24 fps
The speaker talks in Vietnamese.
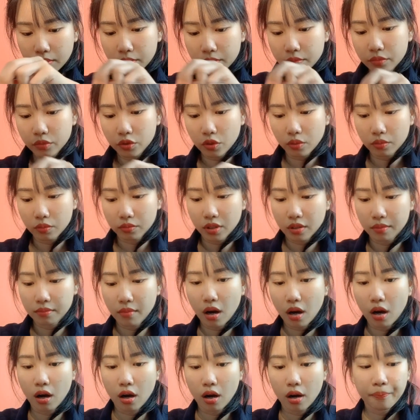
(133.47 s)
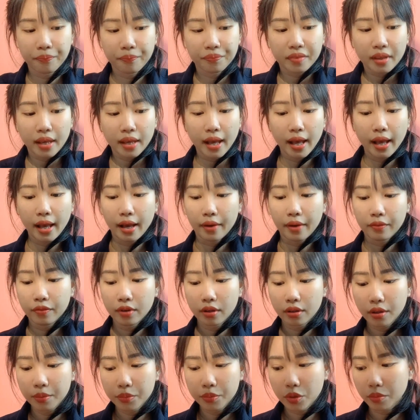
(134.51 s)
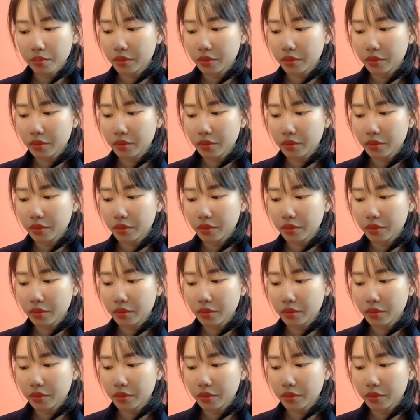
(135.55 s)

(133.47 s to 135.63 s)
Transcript: trụng thịt bò. À, phần cơm trụng